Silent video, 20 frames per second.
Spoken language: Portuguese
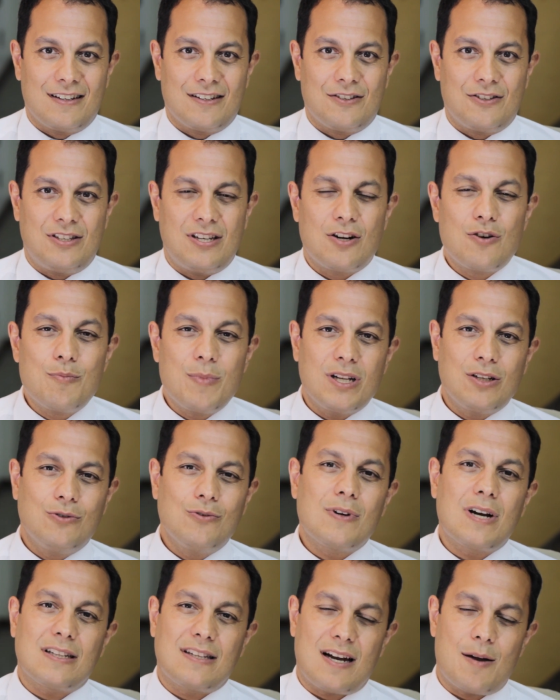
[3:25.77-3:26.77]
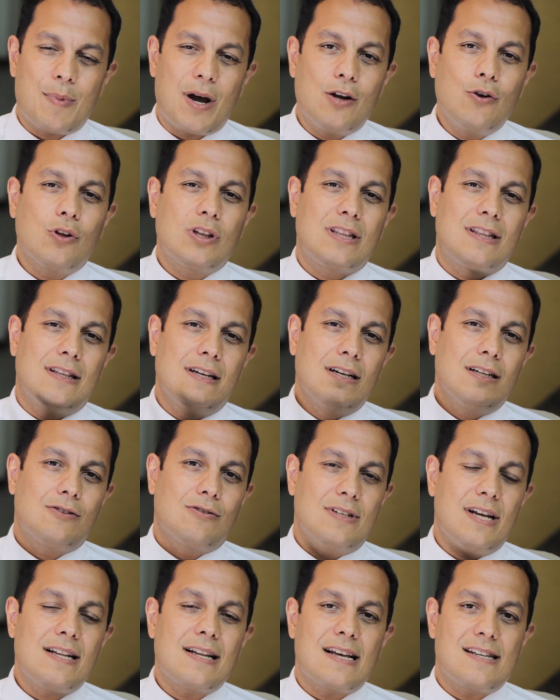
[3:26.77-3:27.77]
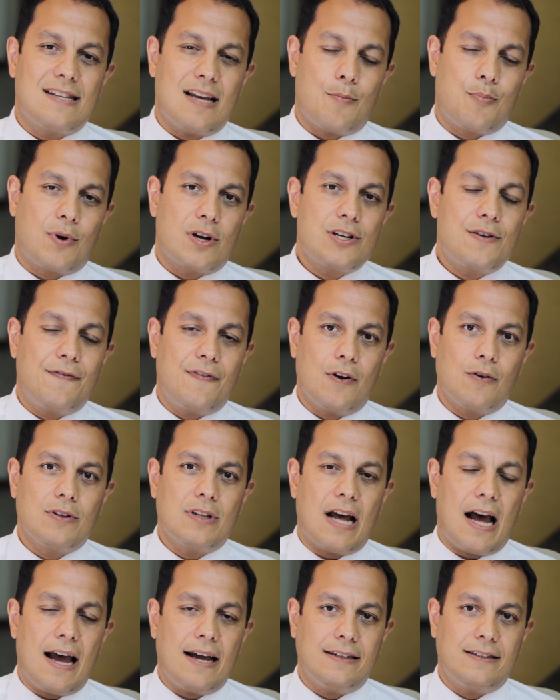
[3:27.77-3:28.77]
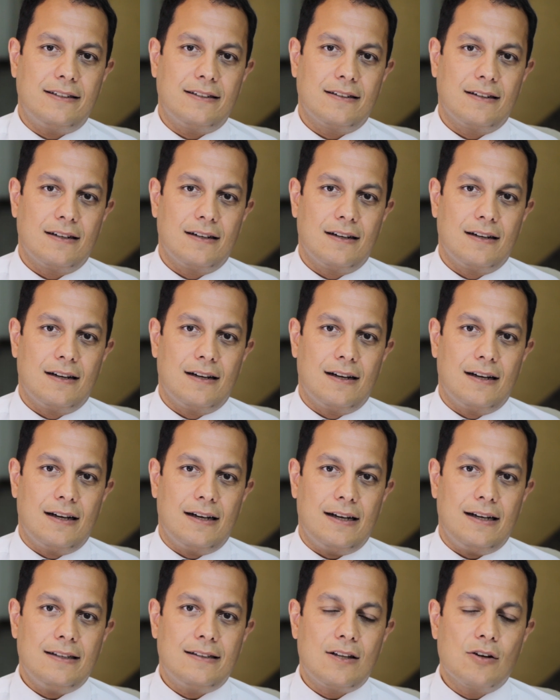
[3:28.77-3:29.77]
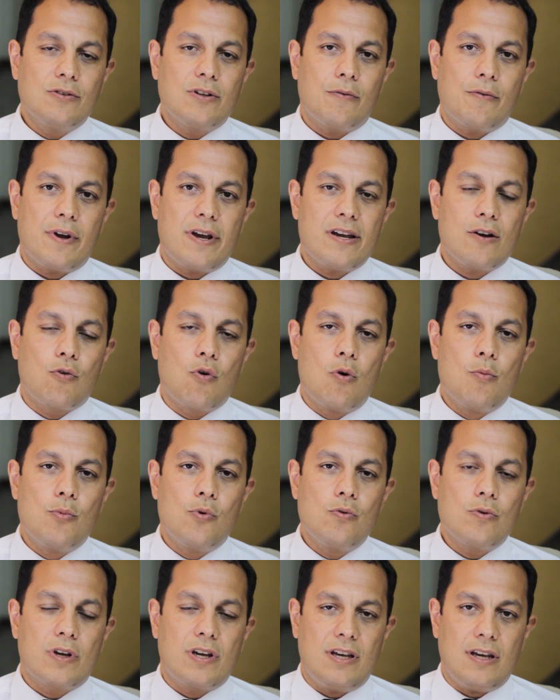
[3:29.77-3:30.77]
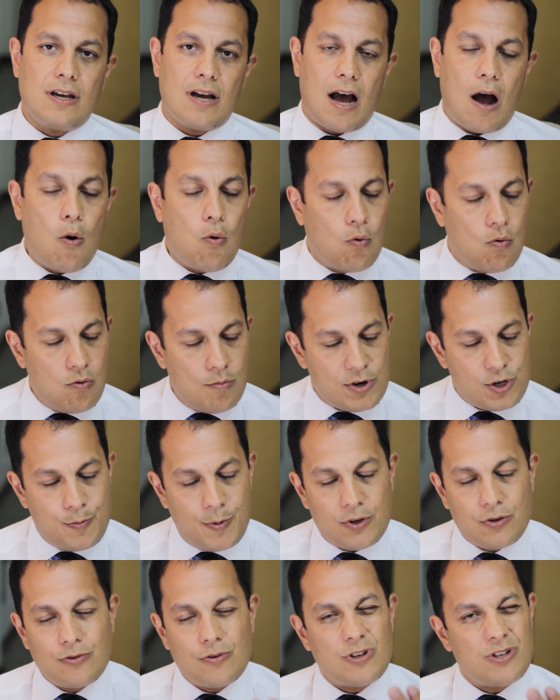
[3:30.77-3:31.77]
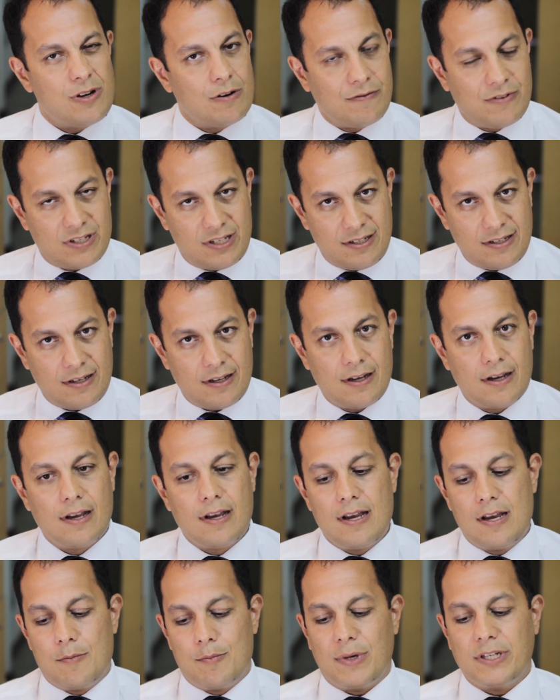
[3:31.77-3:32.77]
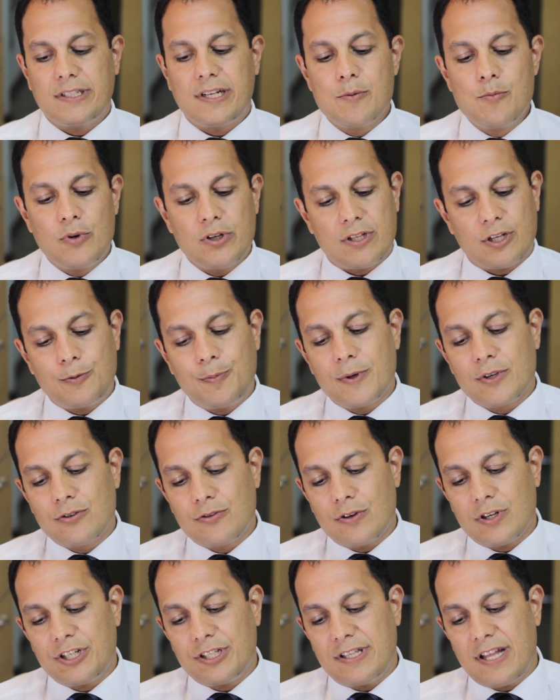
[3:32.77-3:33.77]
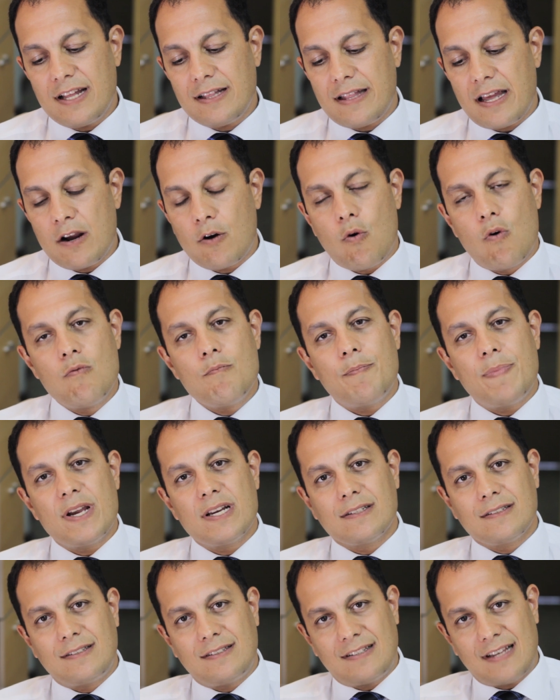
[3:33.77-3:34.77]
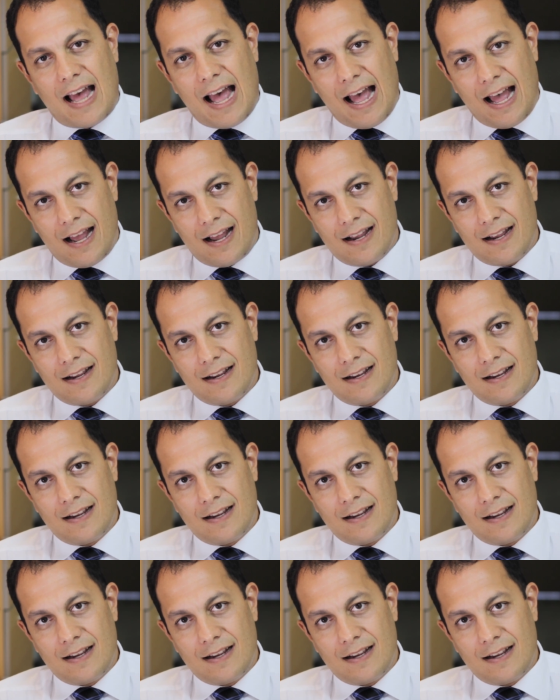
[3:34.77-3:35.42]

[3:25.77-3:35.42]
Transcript: O ser humano nunca trabalhou tanto, nem nas épocas feudais. Então não é incomum que algumas pessoas, não você, mas que muitas pessoas tentem compensar